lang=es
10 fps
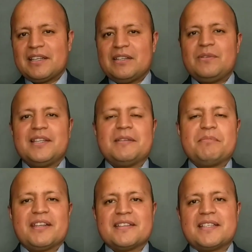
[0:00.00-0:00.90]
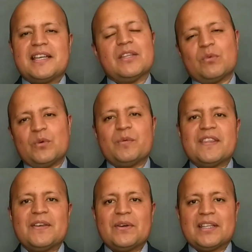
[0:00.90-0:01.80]
que nunca te pierdas cada nuevo
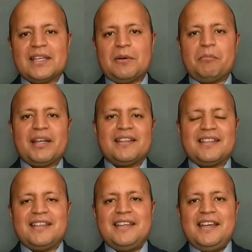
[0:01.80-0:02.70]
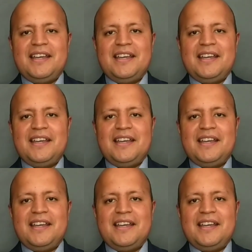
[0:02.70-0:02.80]
video que tengo para ti.